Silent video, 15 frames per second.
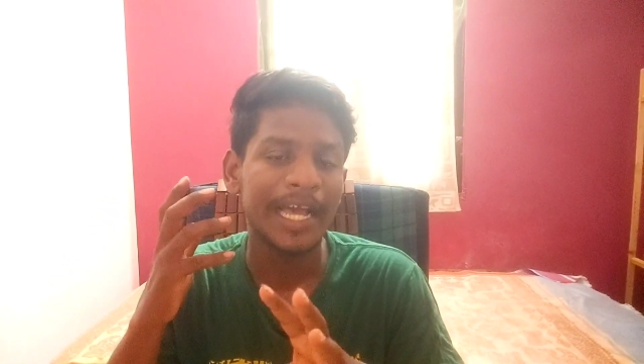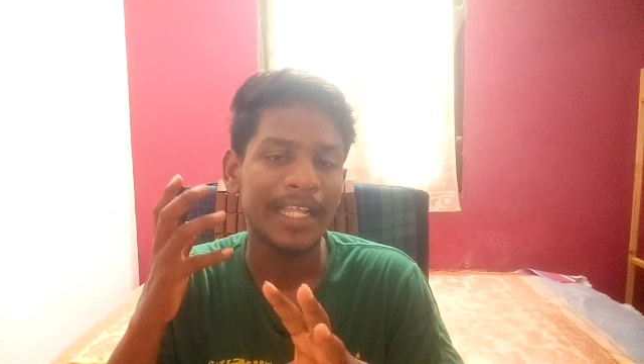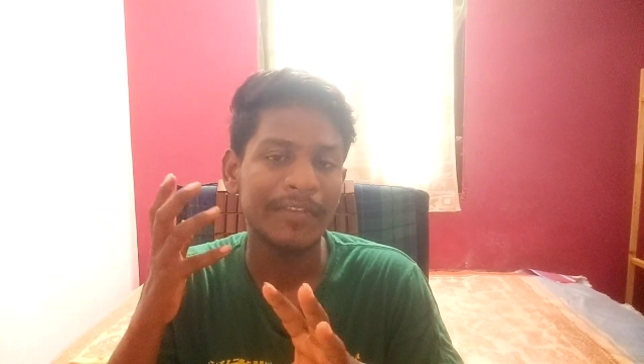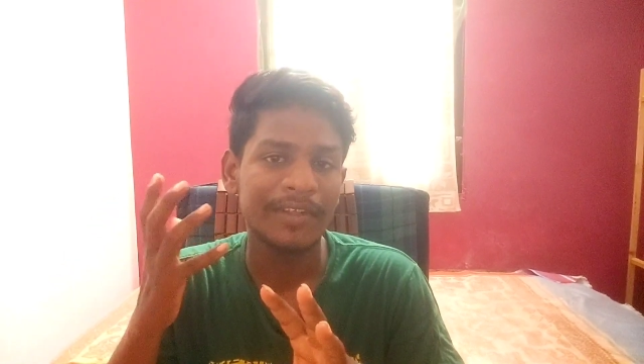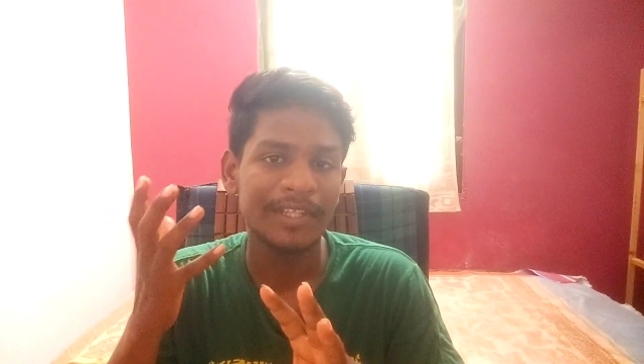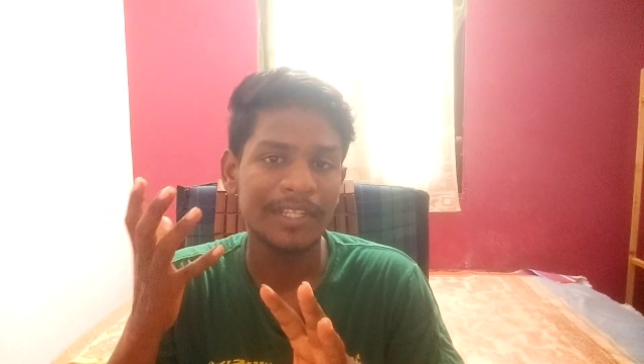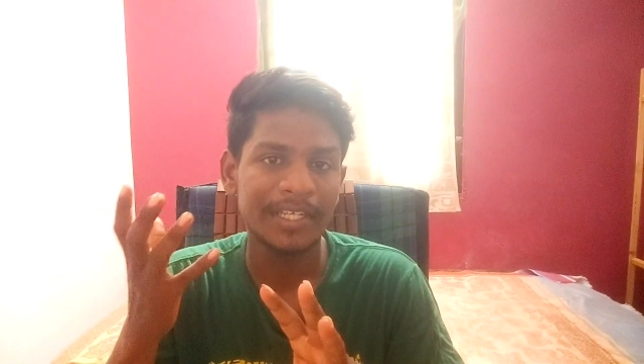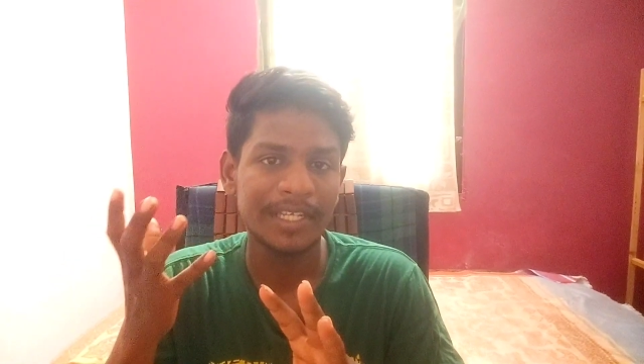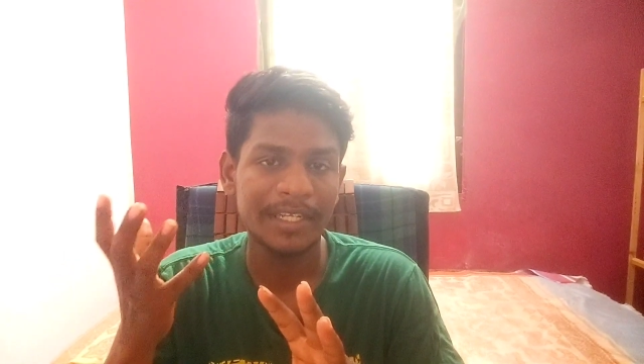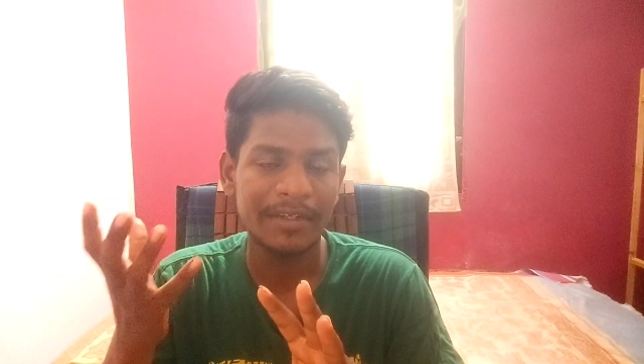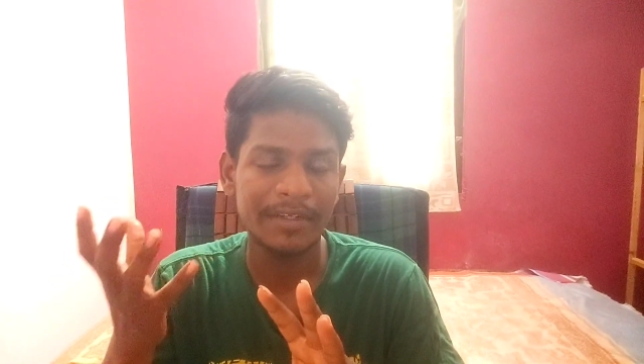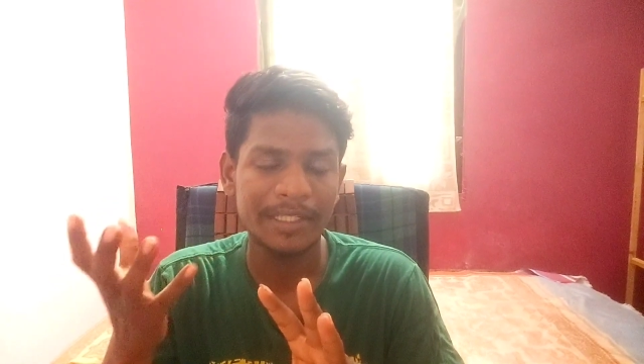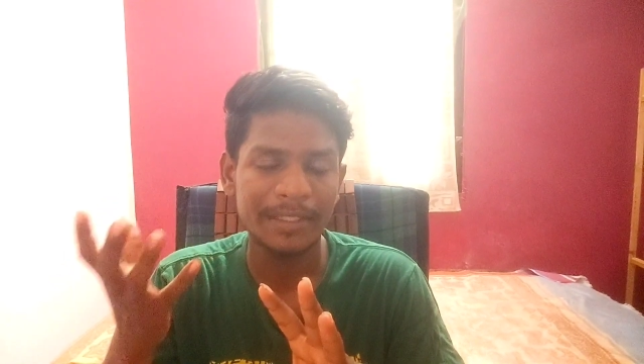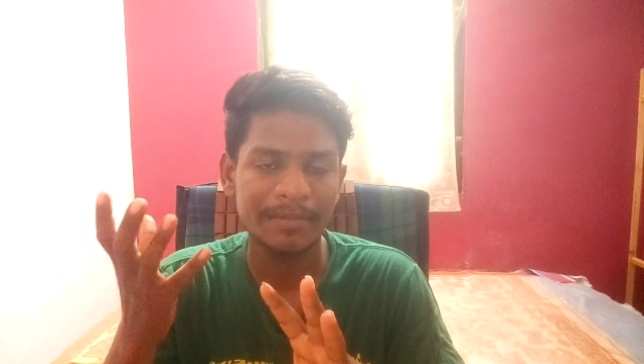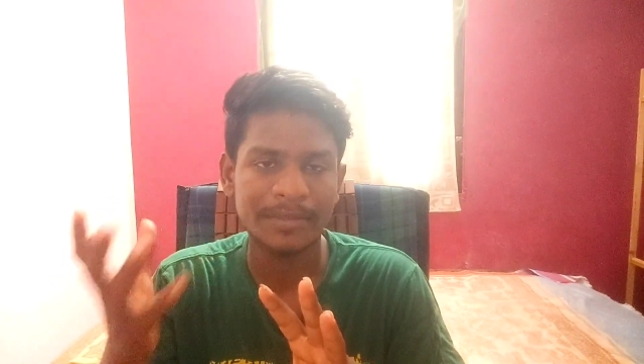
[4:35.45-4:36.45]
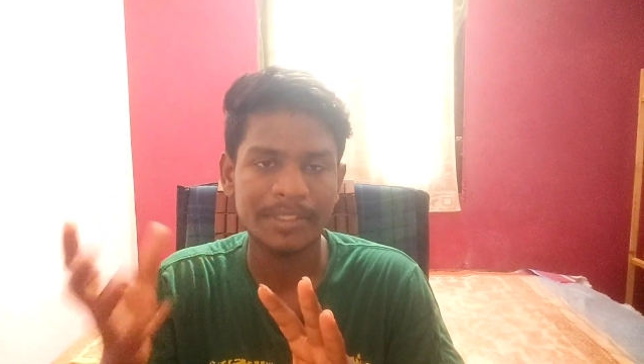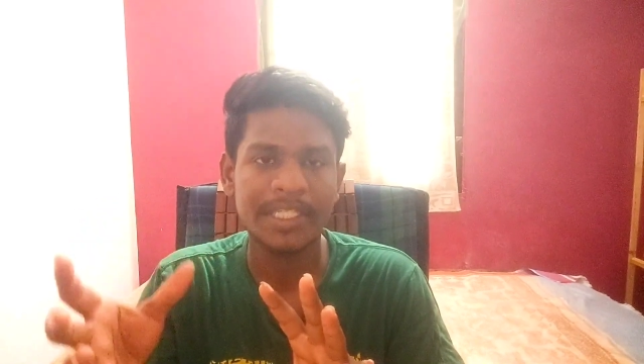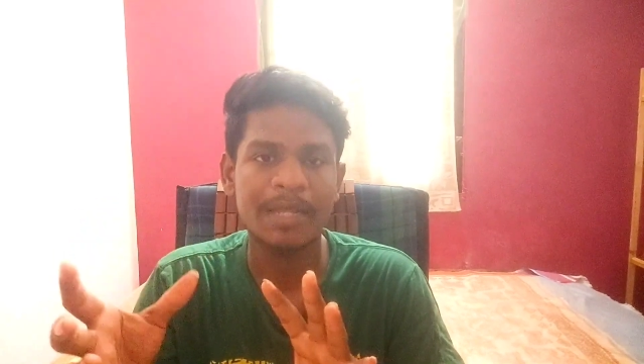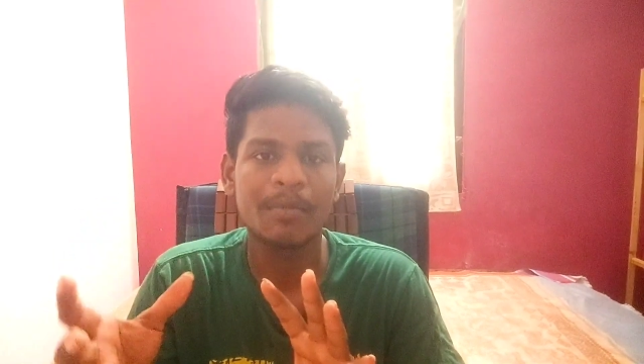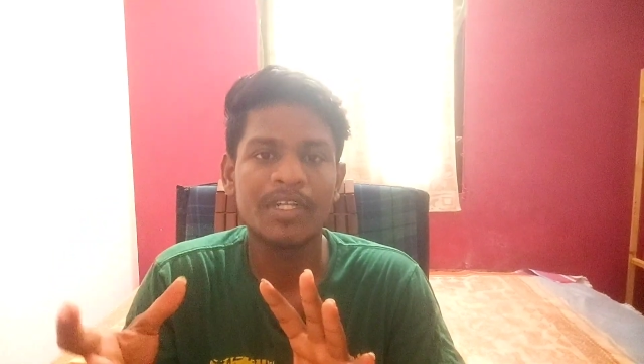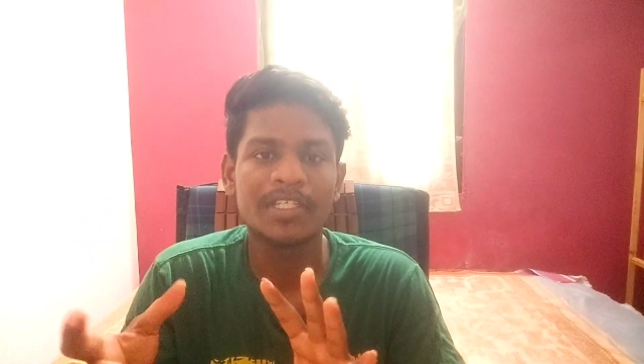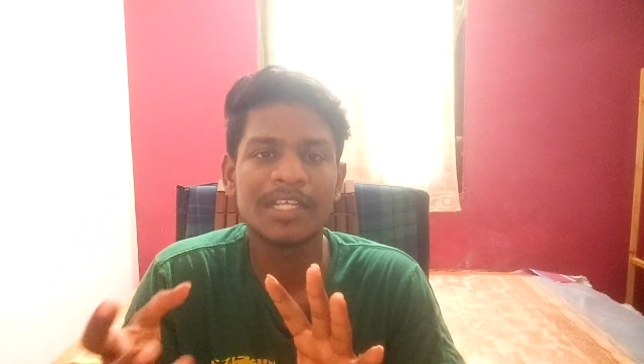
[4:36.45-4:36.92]
அது வந்து இன்னும்
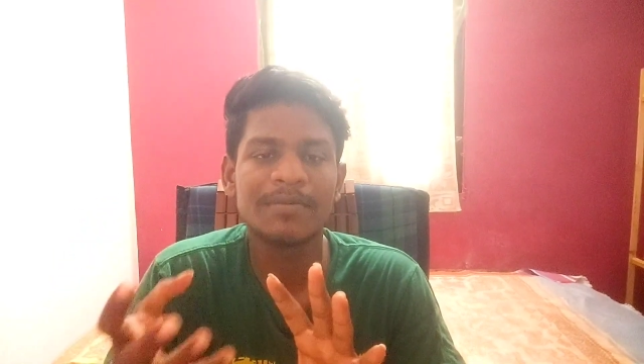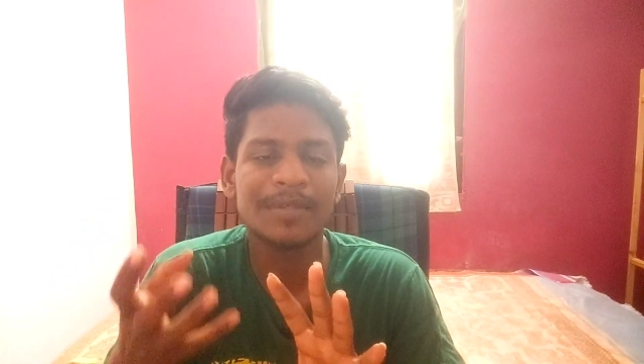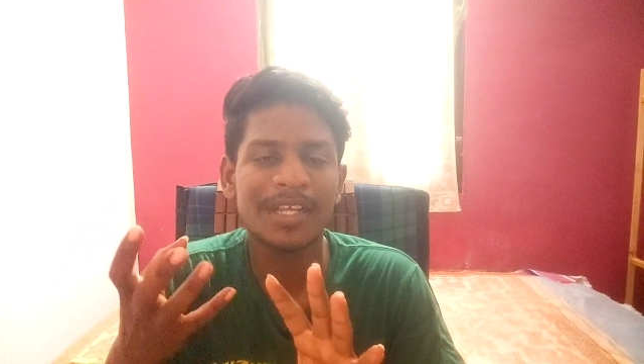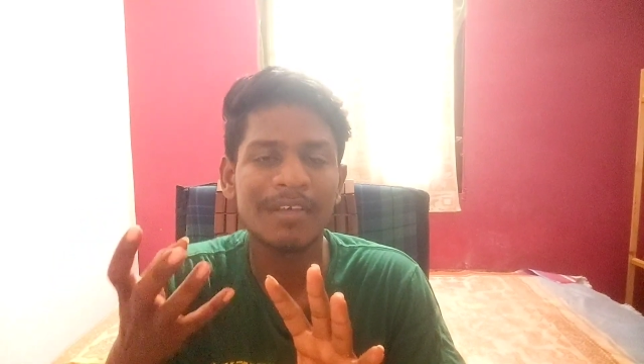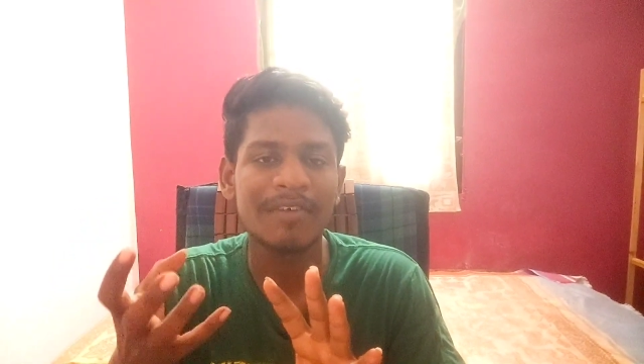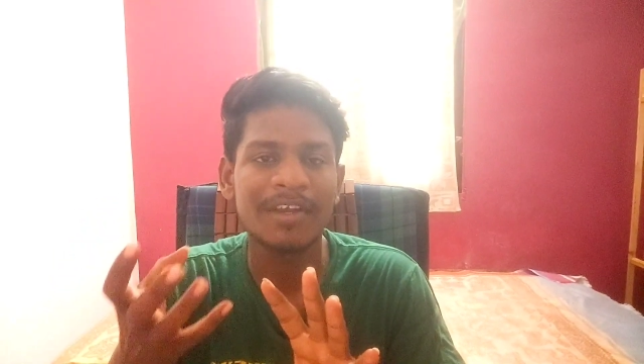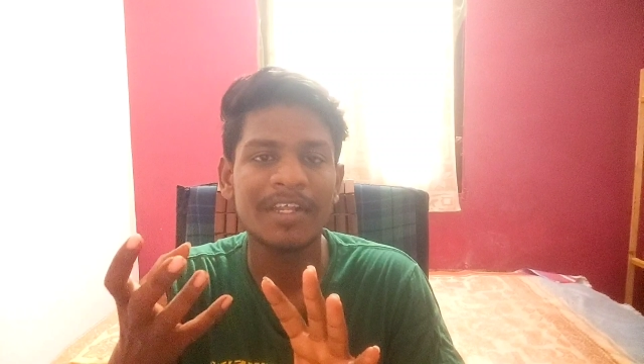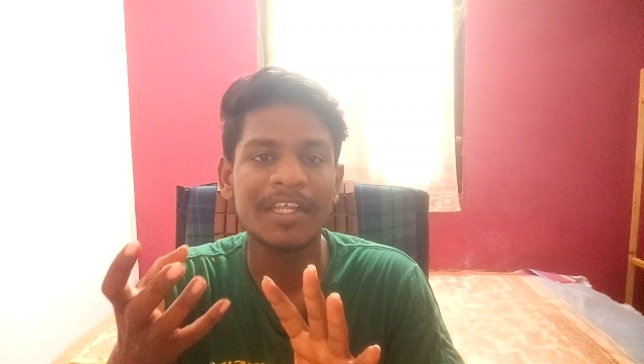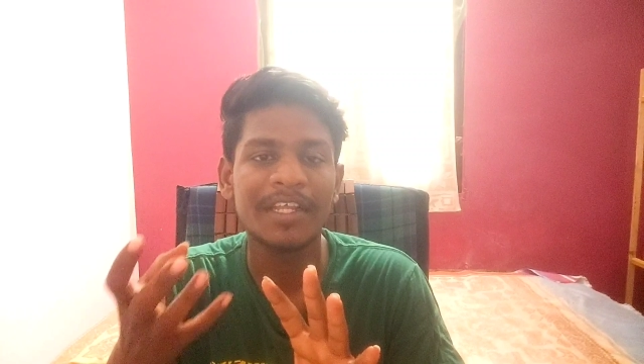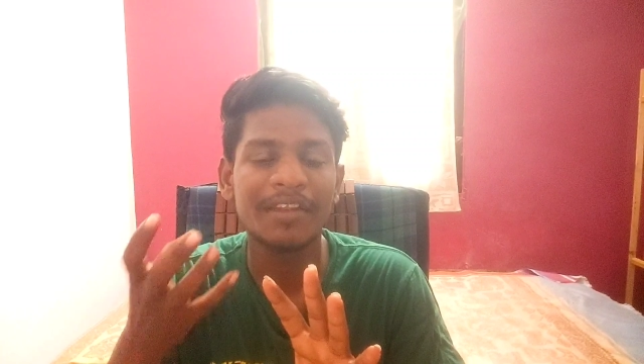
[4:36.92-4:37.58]
நம்மளோட சப்ஸ்கிரைபர்